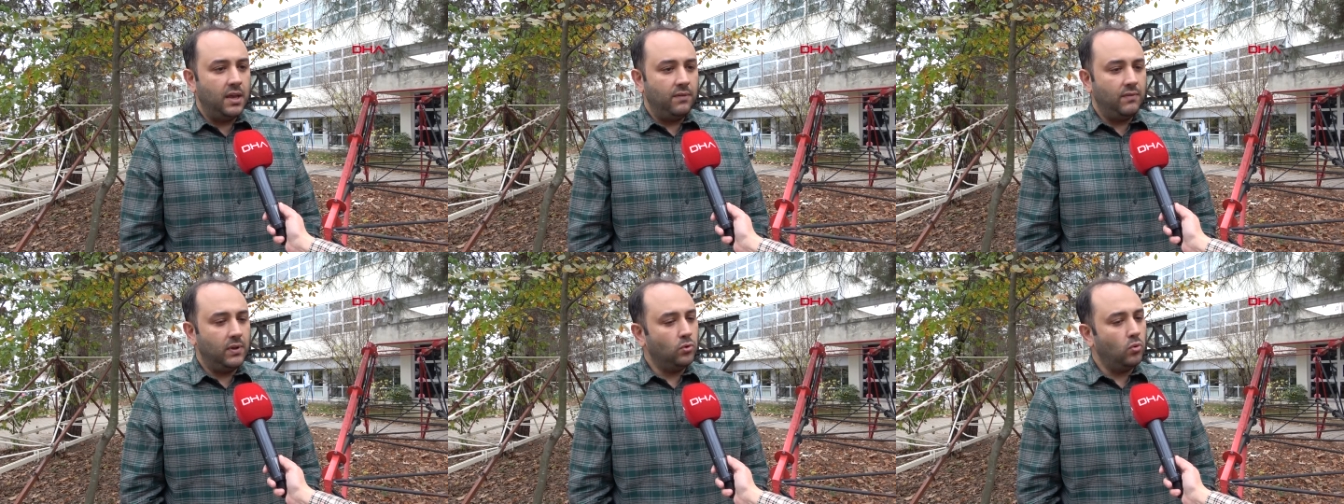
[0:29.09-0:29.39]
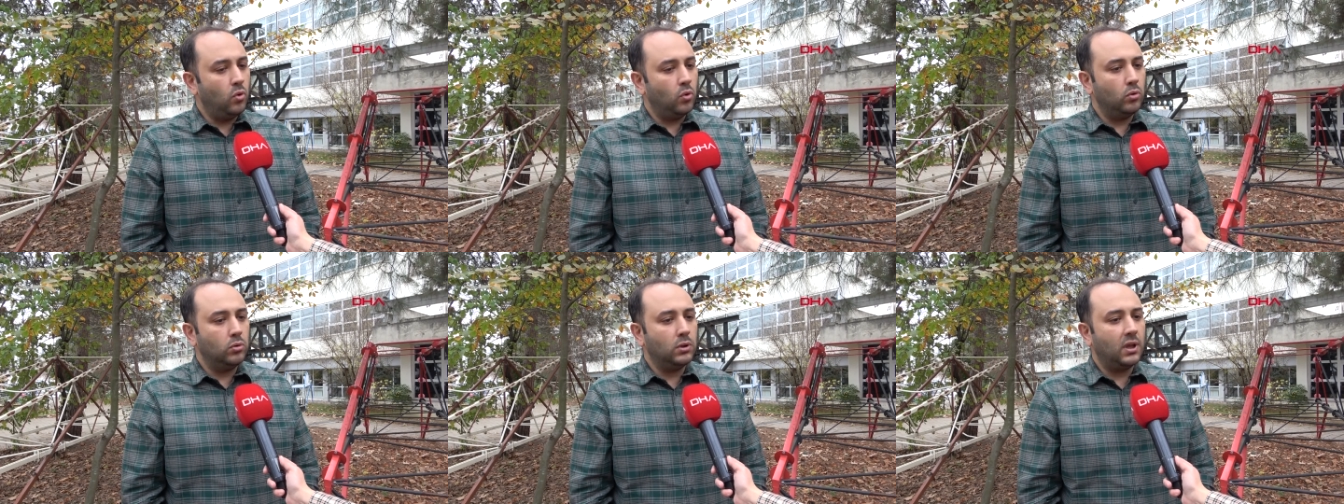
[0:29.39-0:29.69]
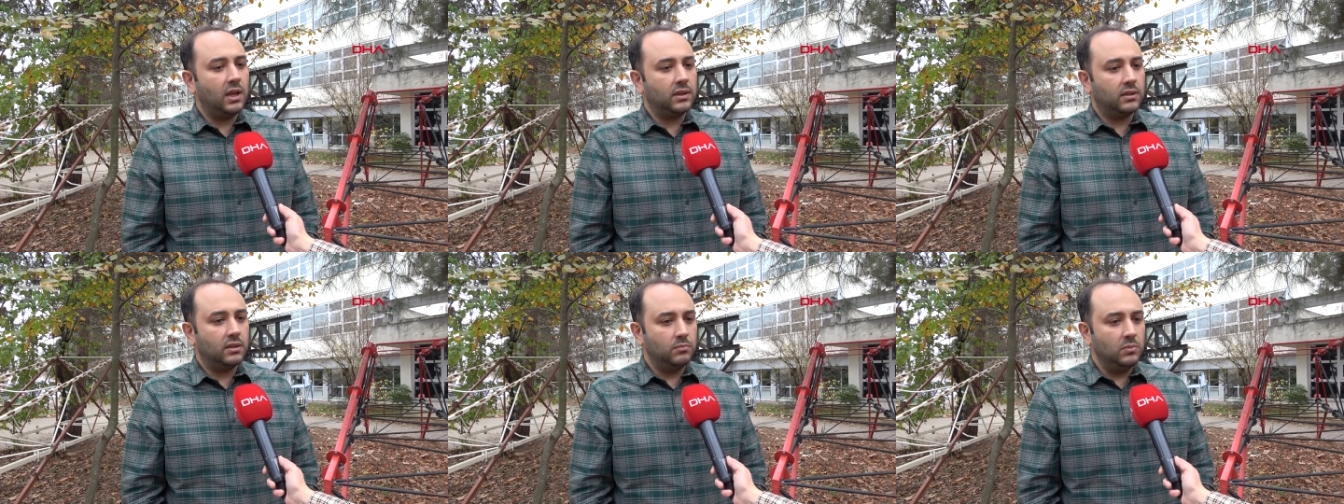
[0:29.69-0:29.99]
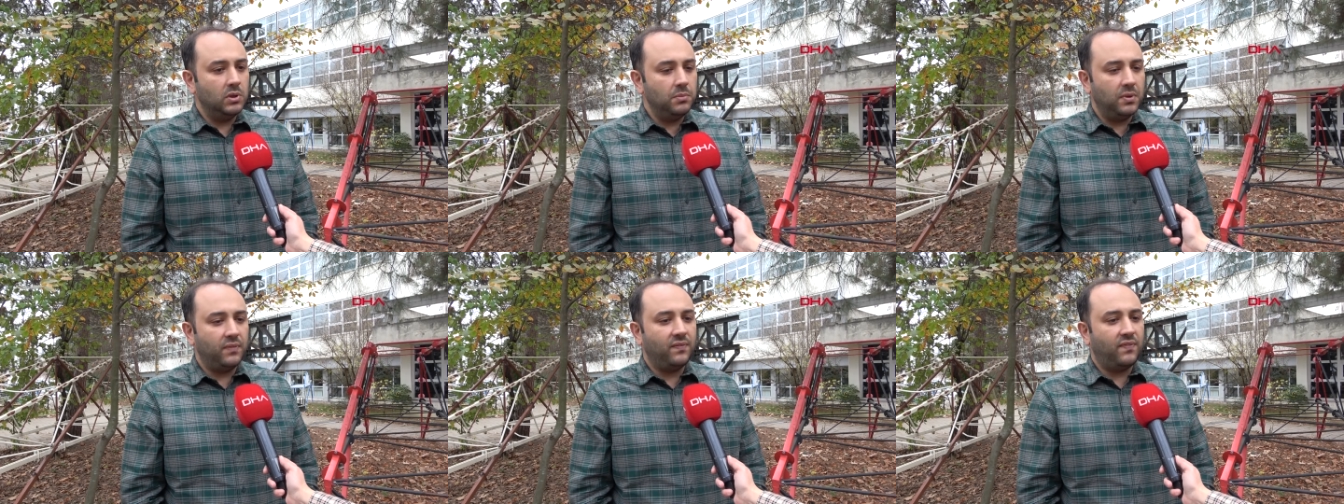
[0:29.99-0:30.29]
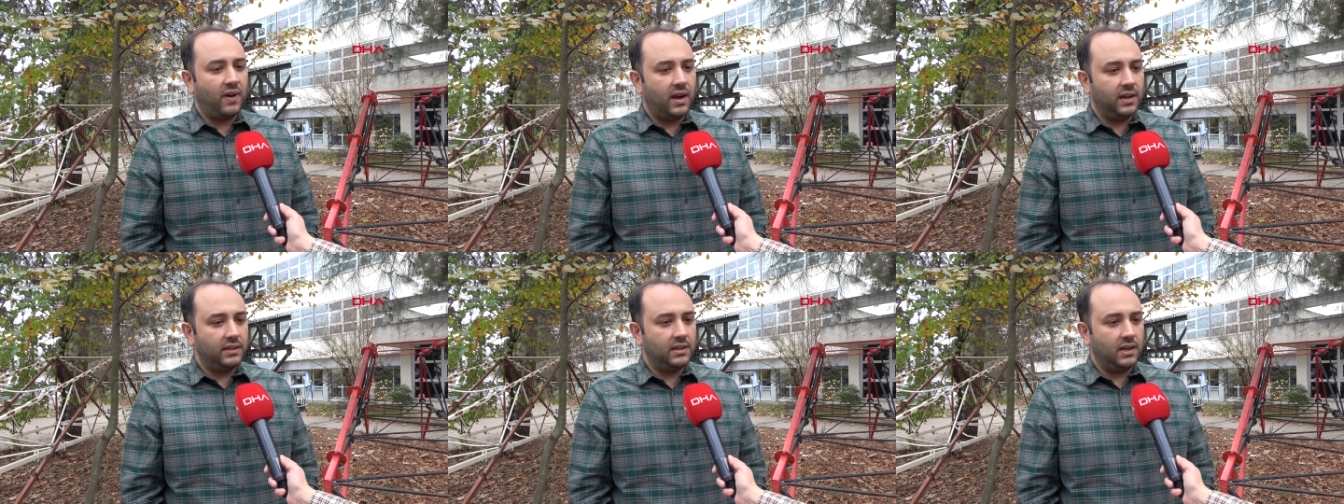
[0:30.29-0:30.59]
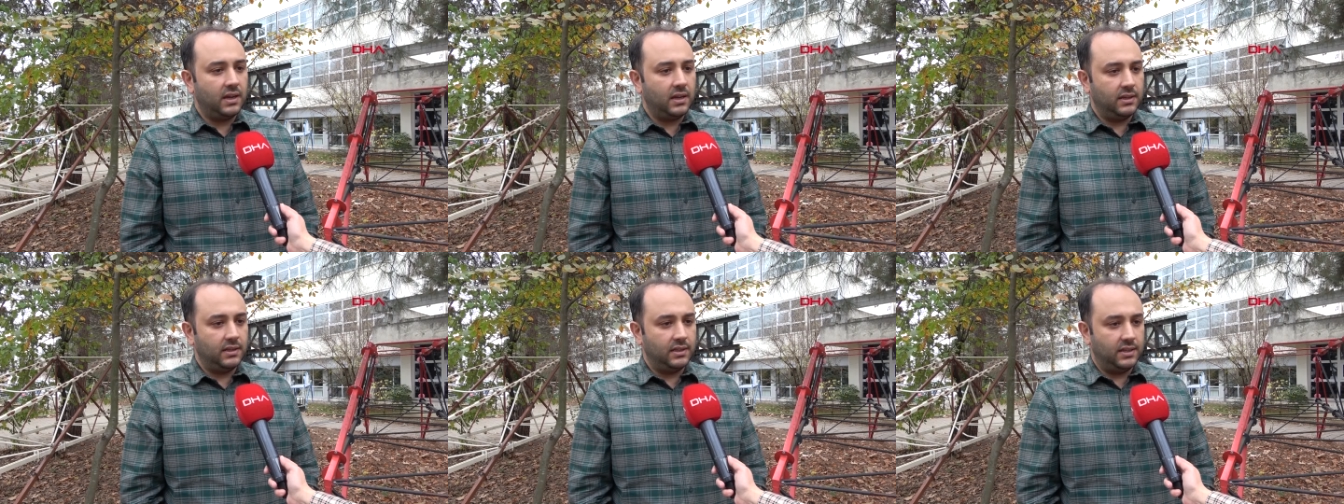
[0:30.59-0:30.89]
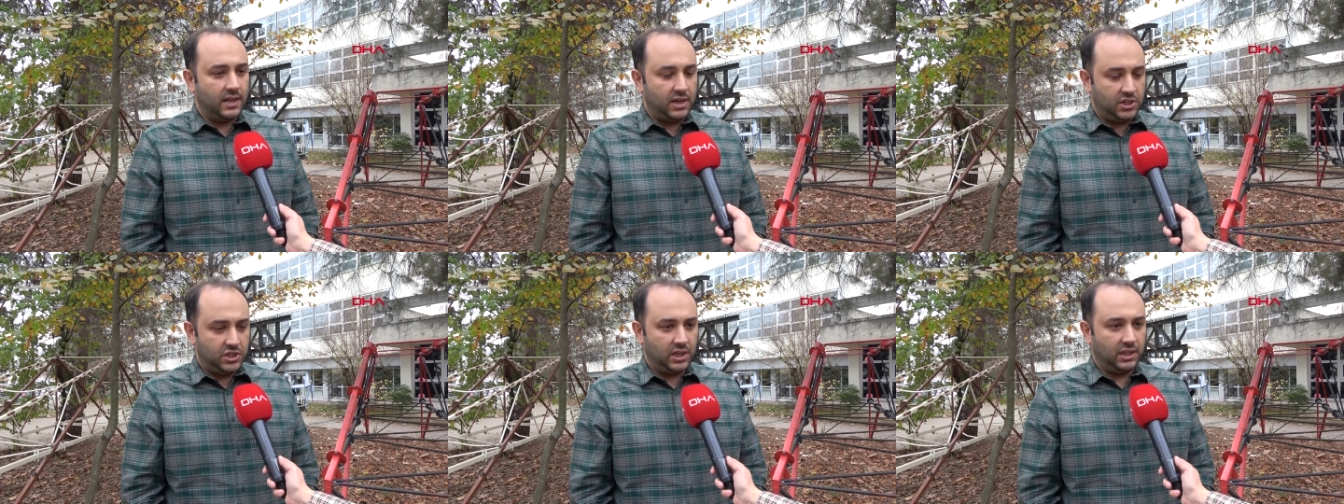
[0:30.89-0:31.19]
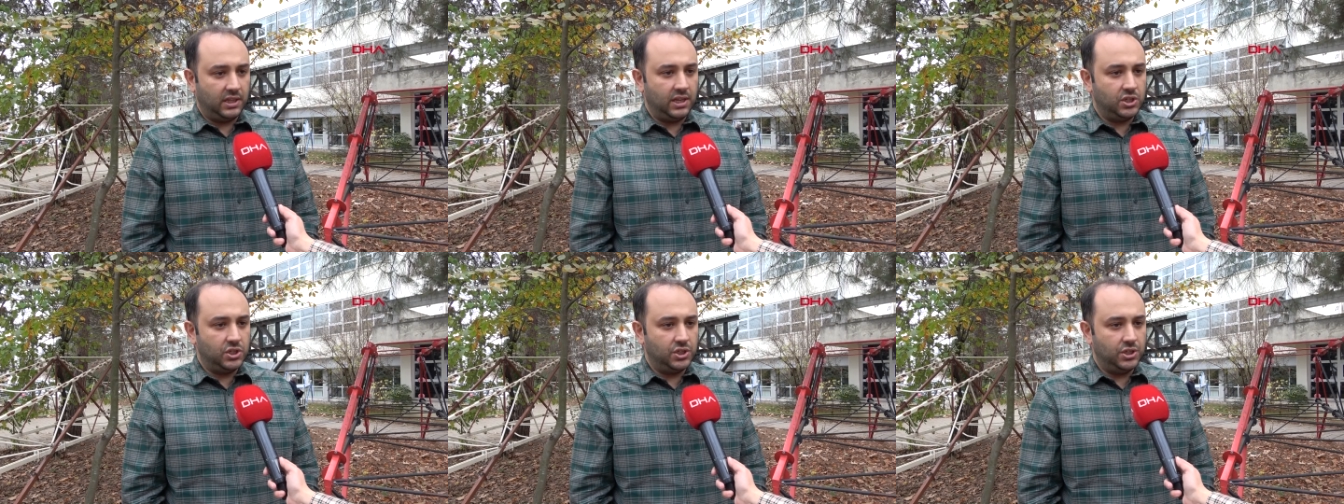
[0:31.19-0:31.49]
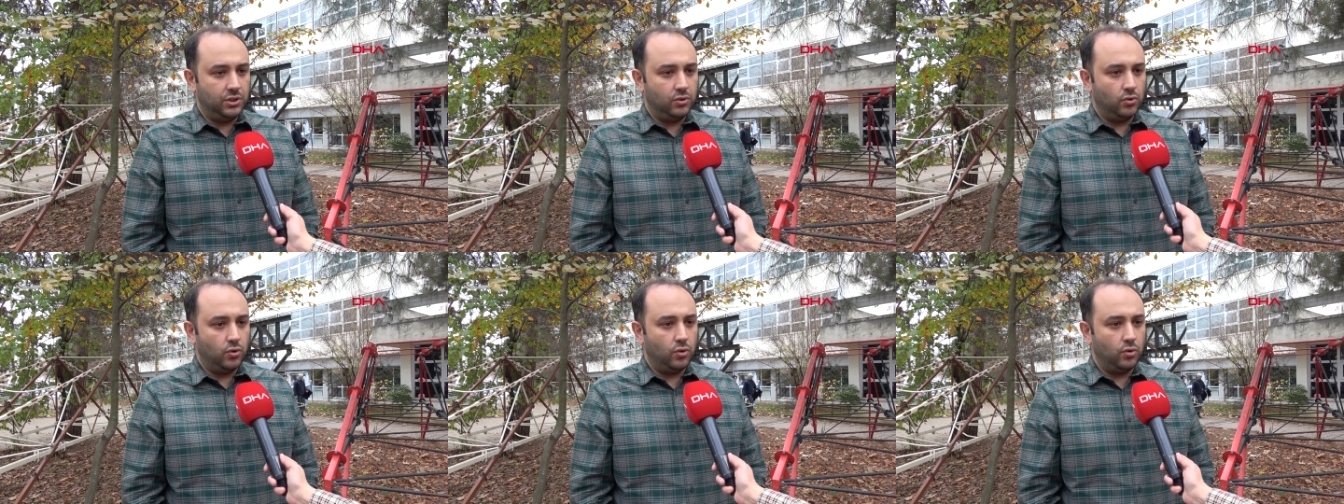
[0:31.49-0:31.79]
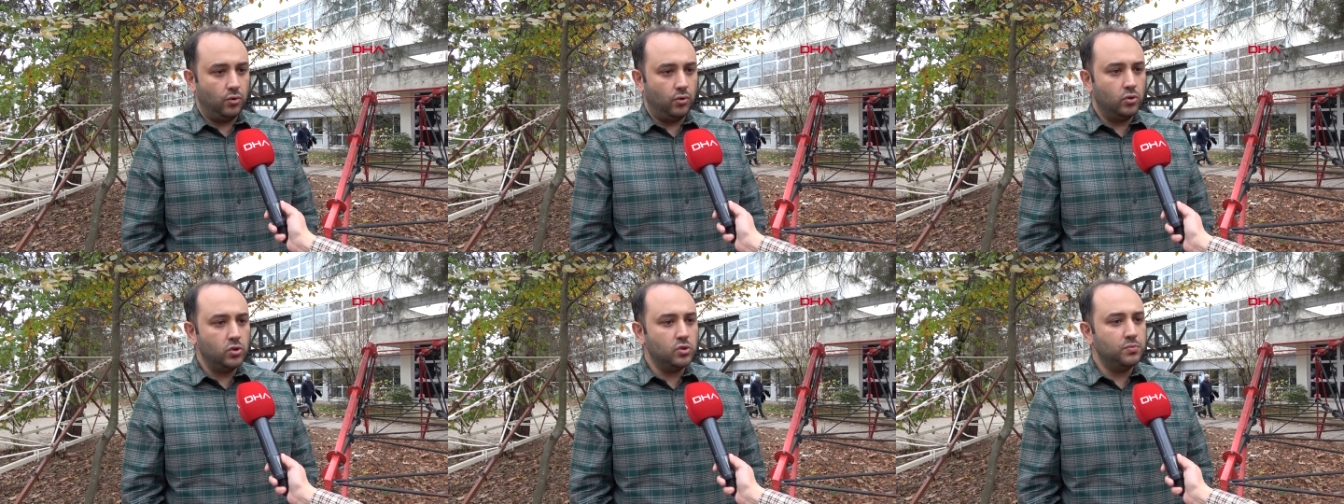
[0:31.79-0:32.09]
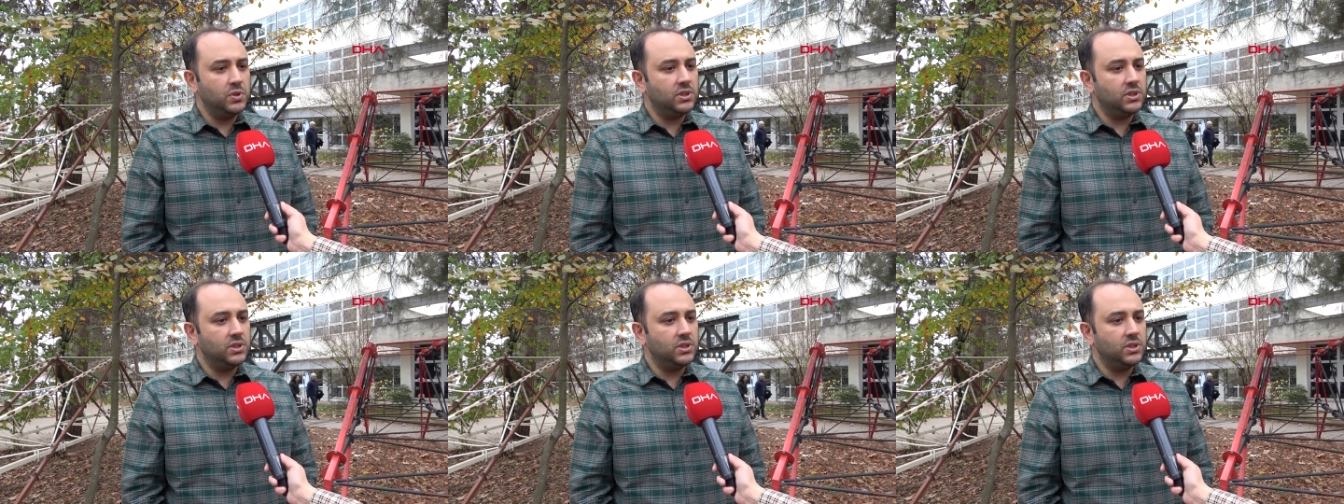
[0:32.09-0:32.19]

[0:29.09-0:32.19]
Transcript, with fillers: ve doğrultu atımlı bir fayda gerçekleştiğini görüyoruz.